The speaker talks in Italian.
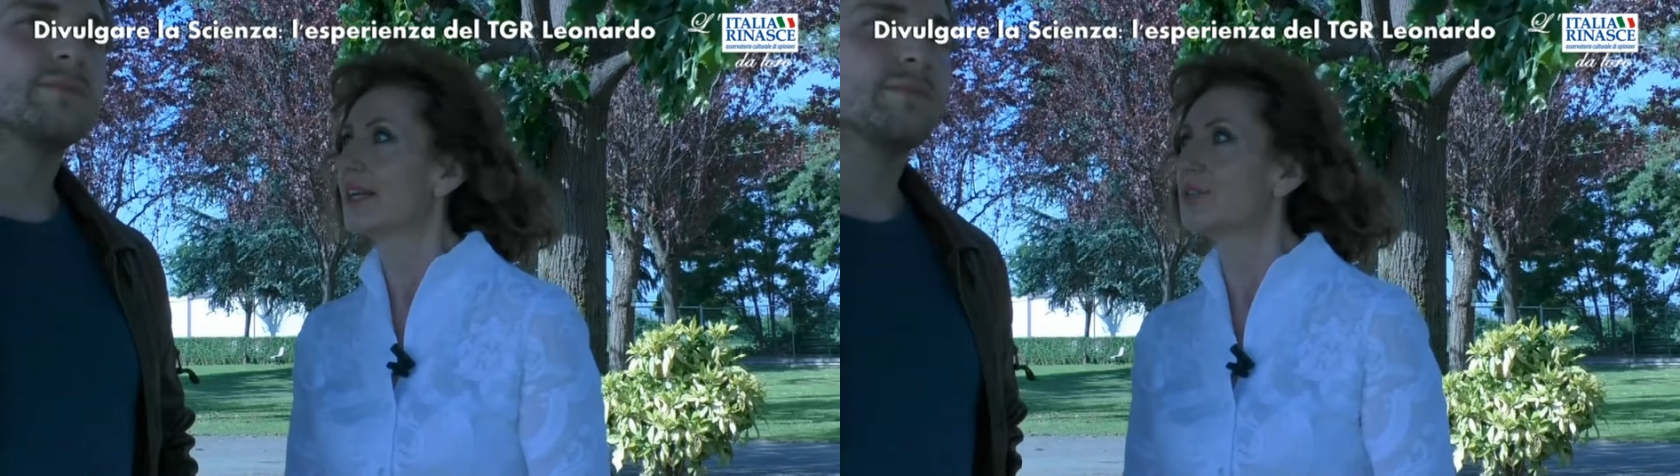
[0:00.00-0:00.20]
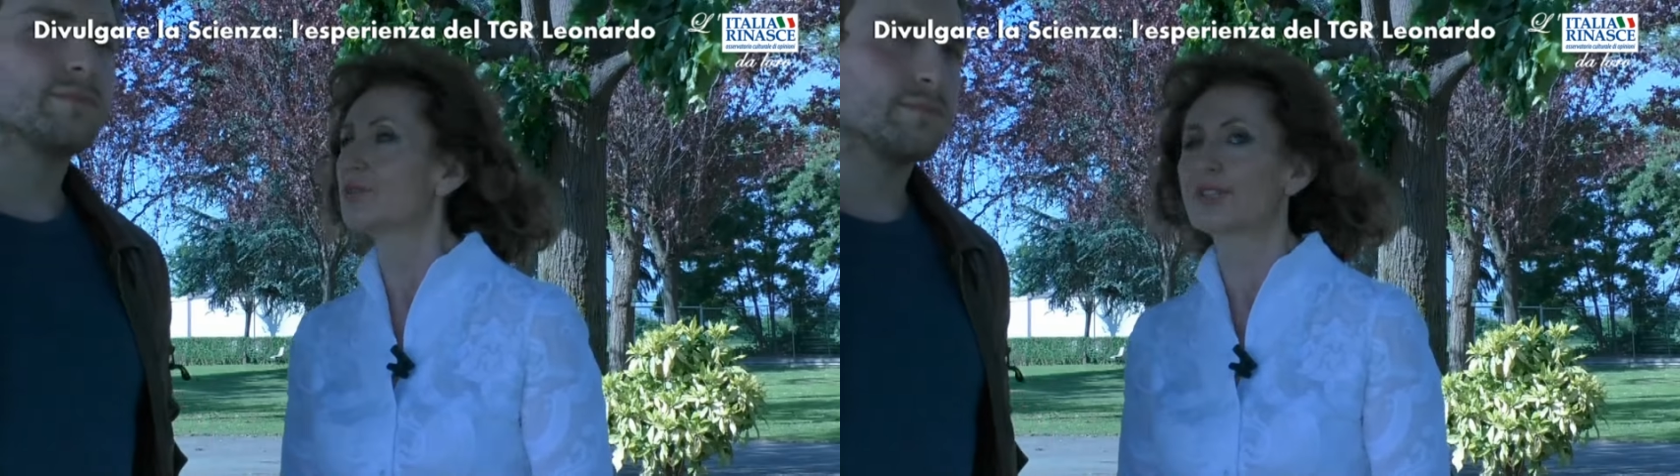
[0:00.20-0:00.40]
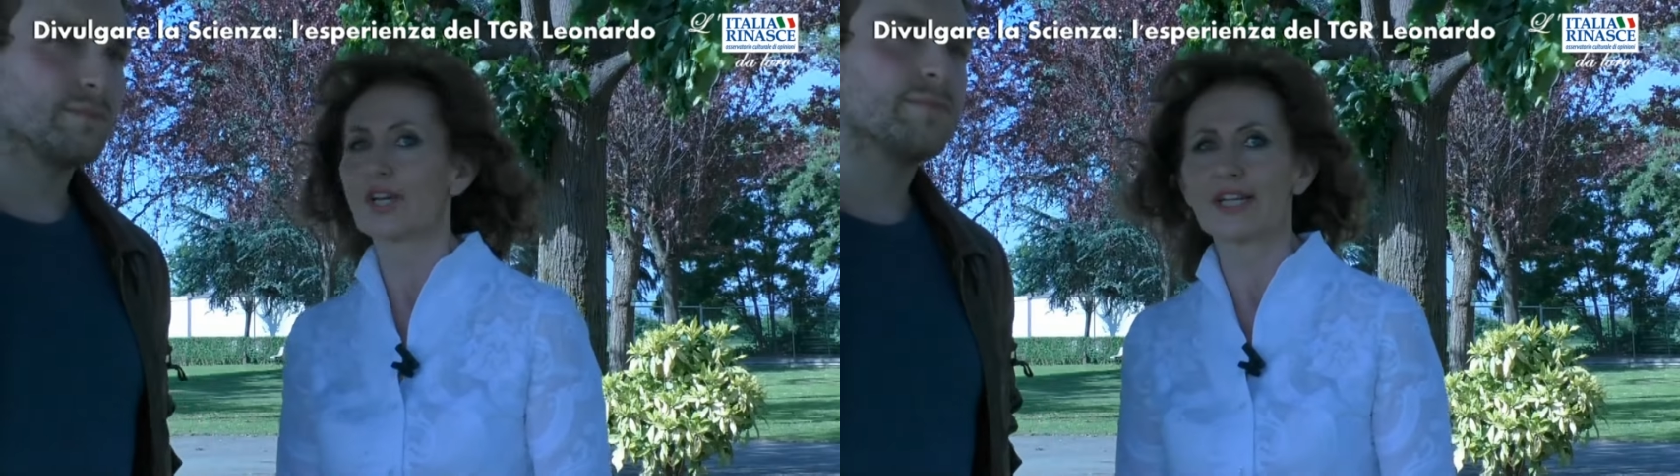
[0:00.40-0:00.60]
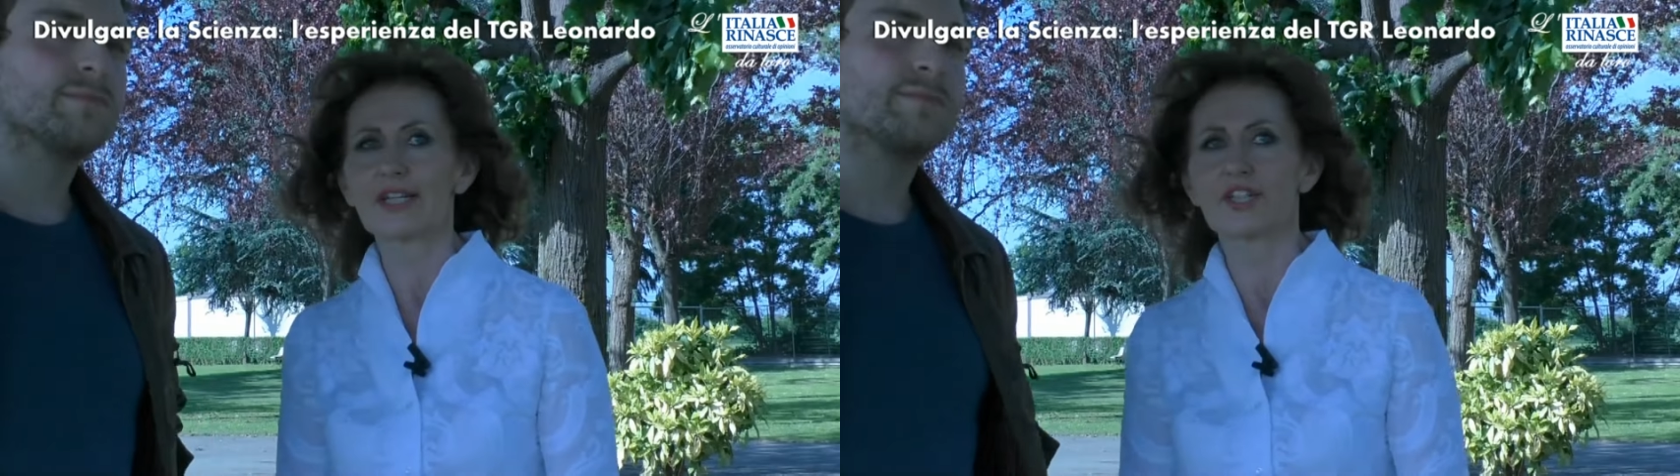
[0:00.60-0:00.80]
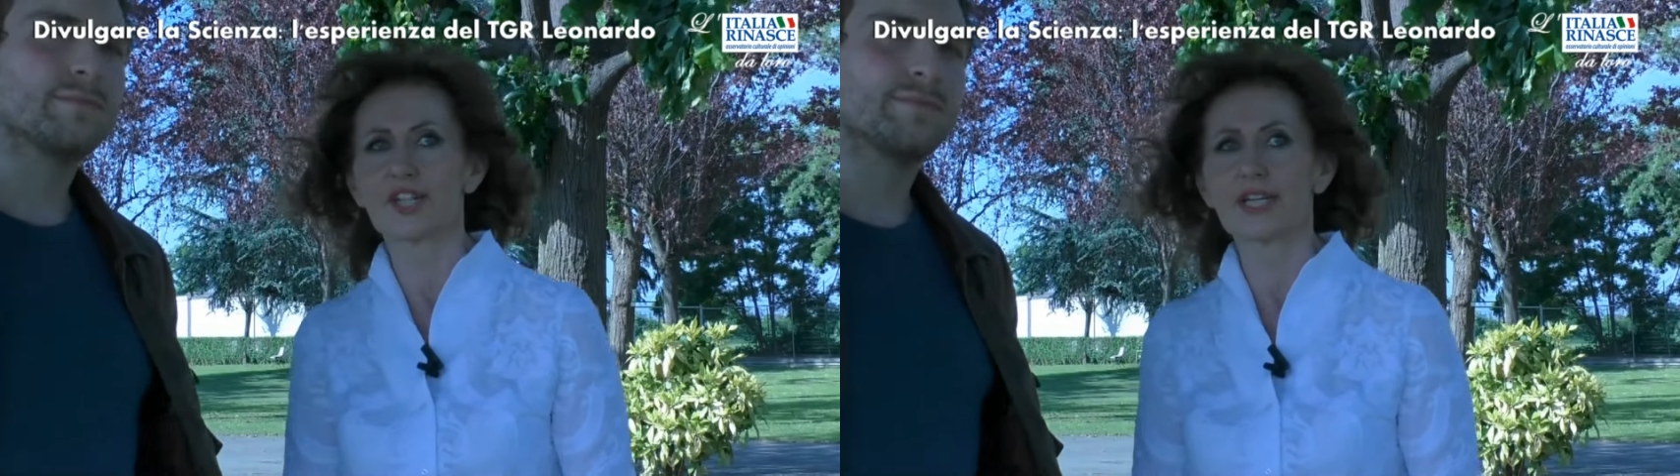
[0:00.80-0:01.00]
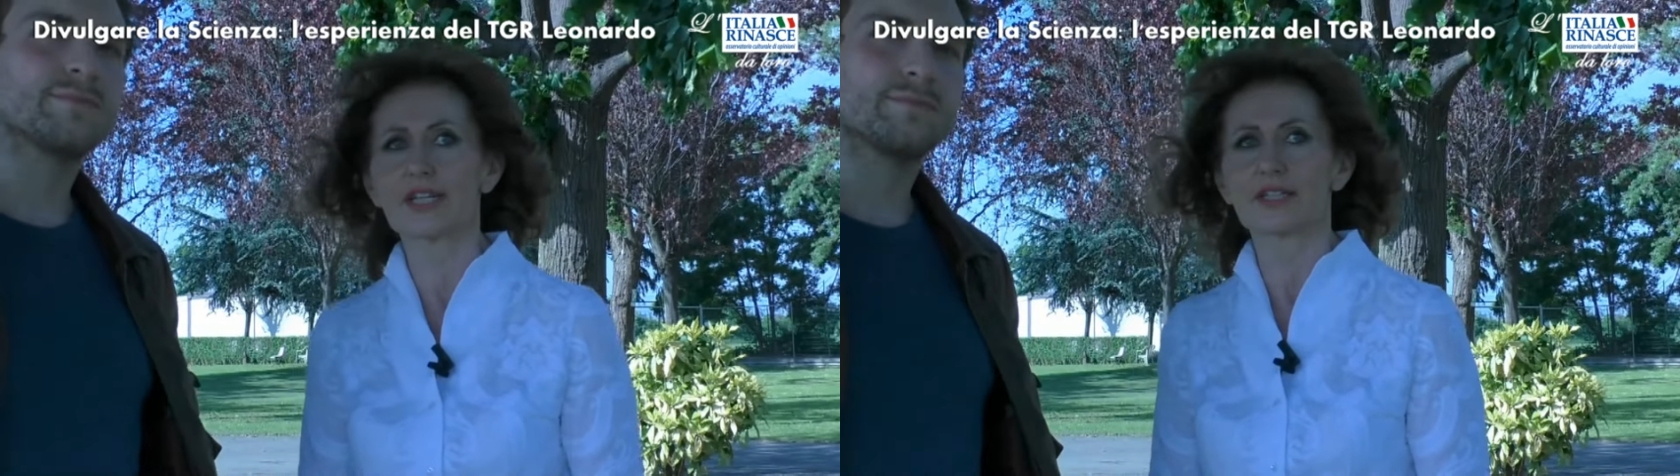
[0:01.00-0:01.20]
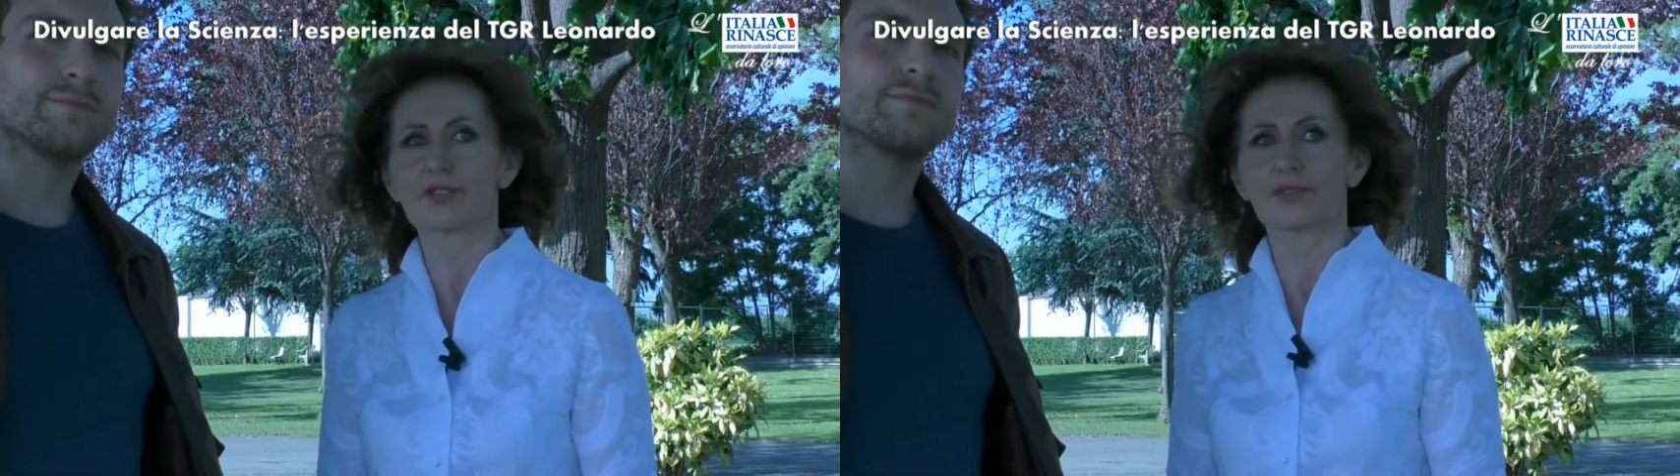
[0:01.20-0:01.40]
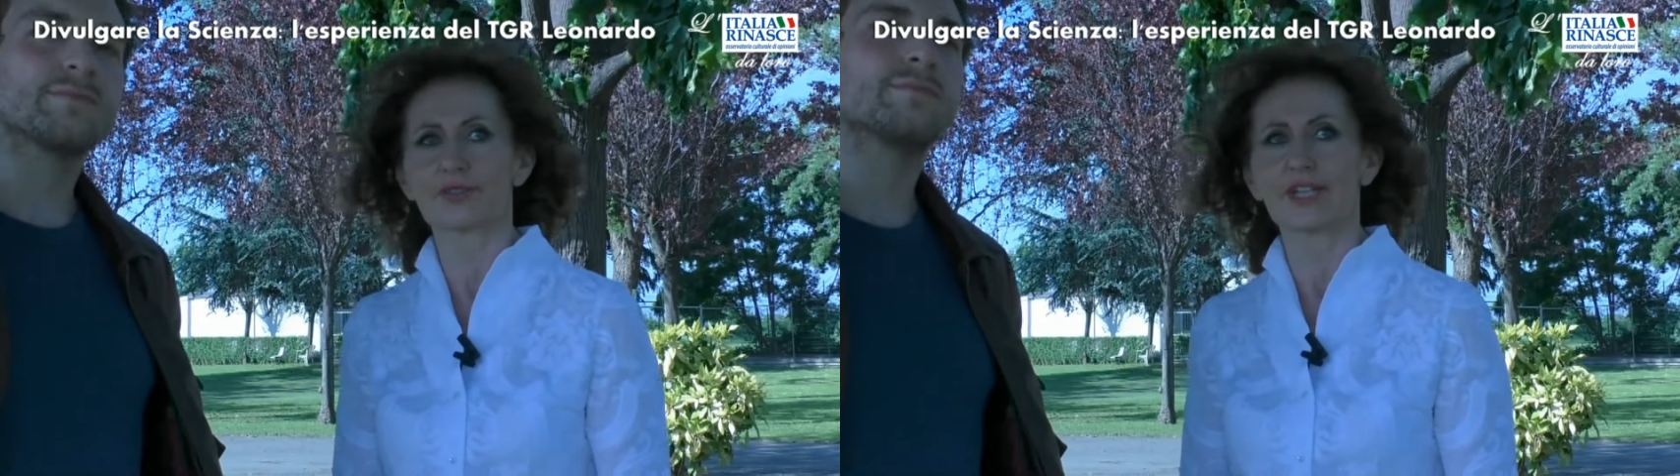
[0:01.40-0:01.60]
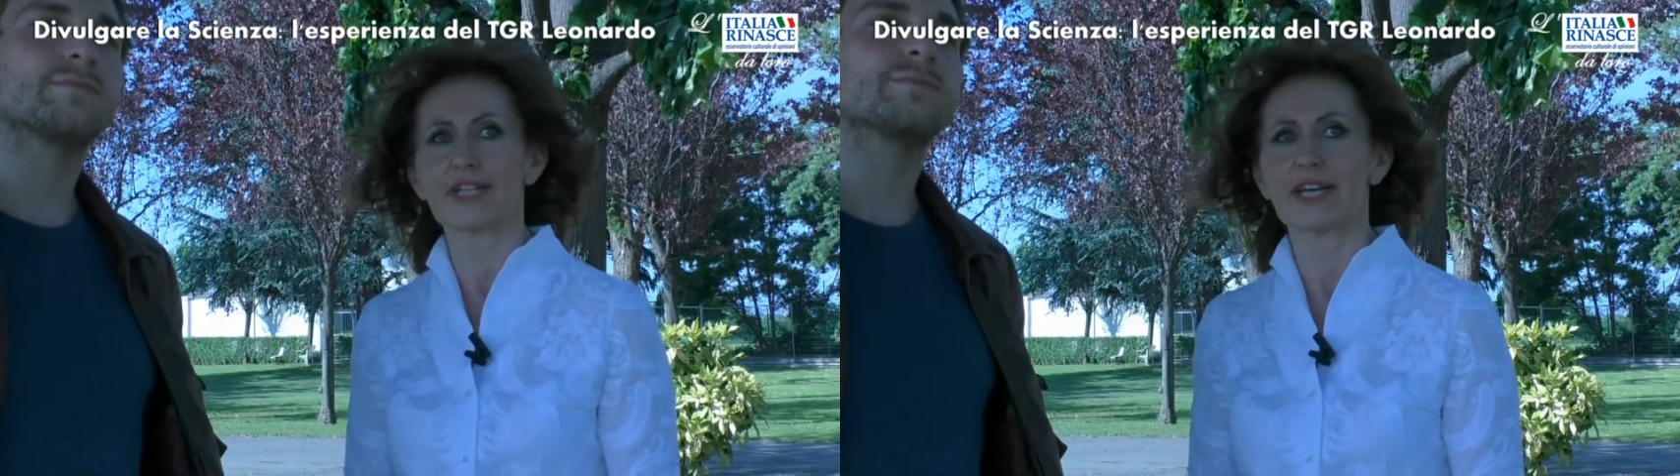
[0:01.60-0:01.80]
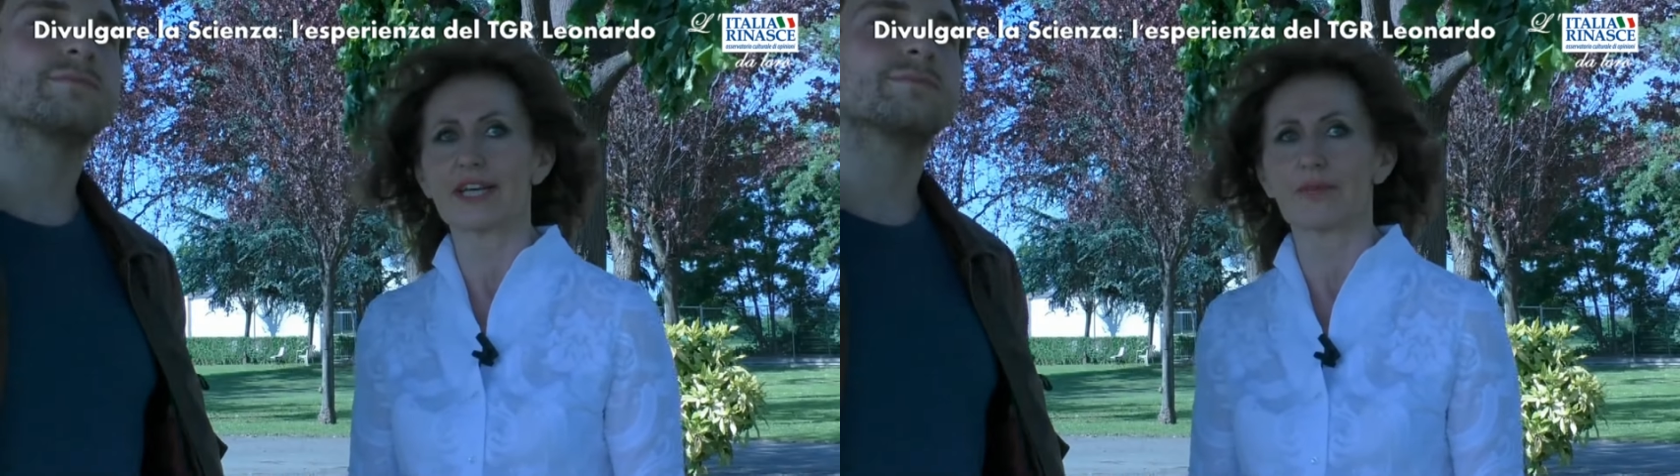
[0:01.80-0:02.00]
gli ultraleggeri che sono
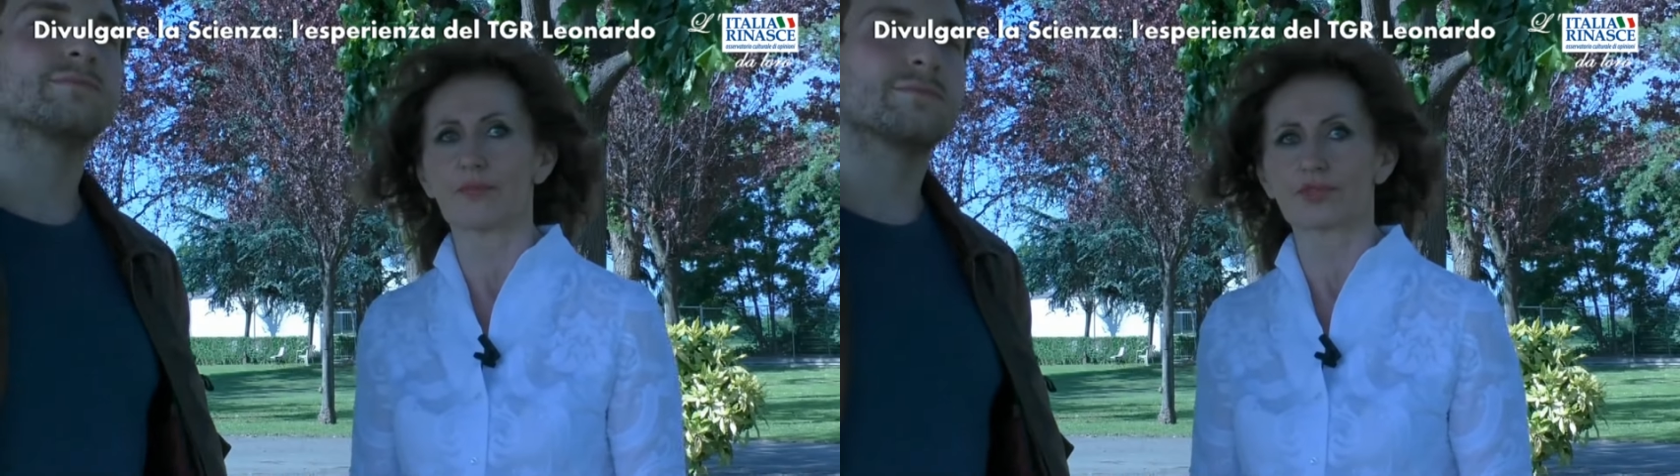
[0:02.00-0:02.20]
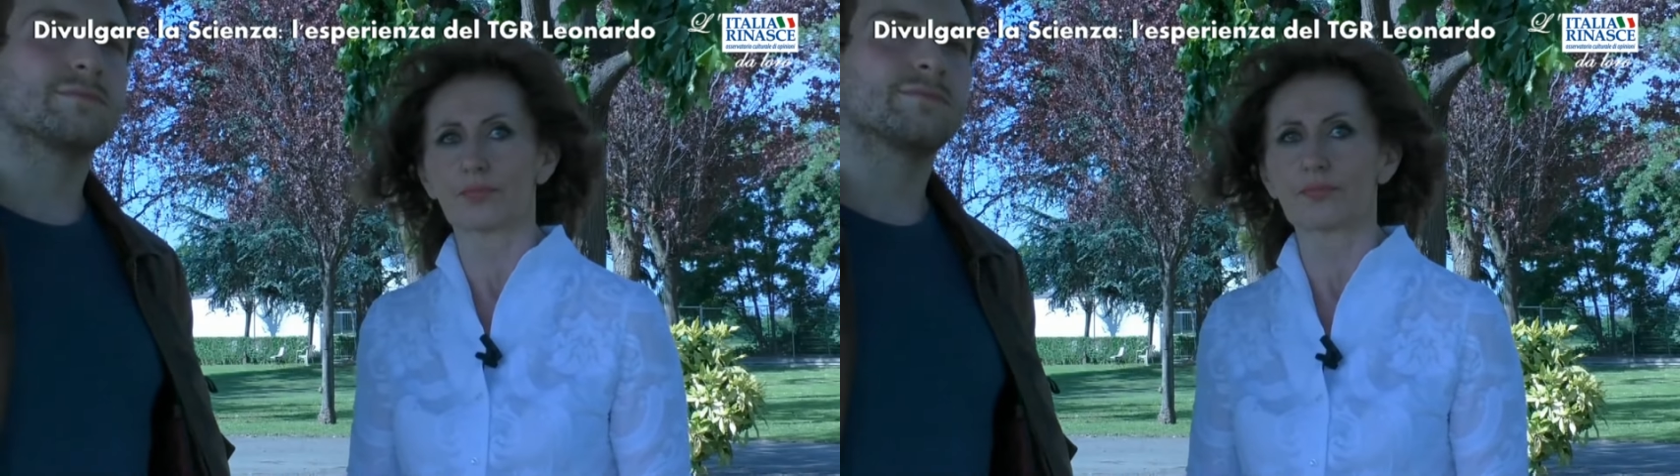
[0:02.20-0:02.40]
degli aerei molto